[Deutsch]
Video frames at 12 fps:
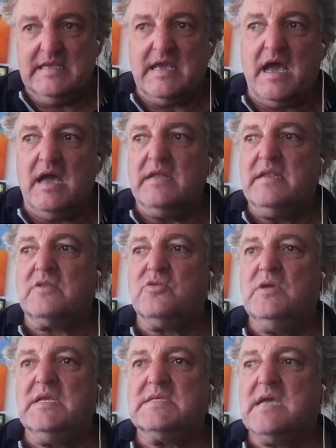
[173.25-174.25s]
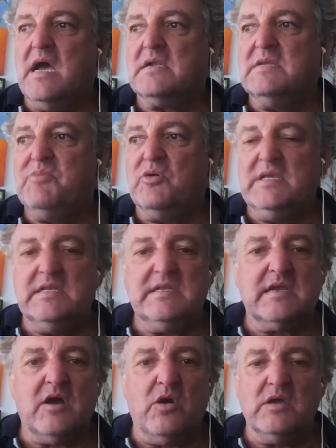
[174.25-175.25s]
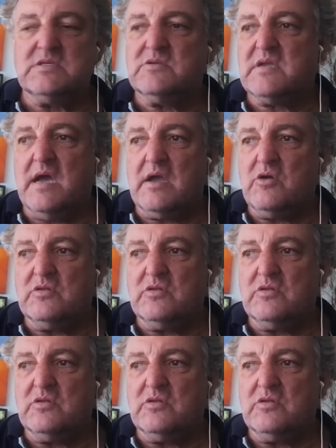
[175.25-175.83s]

Ja, natürlich sagen die Politiker heutzutage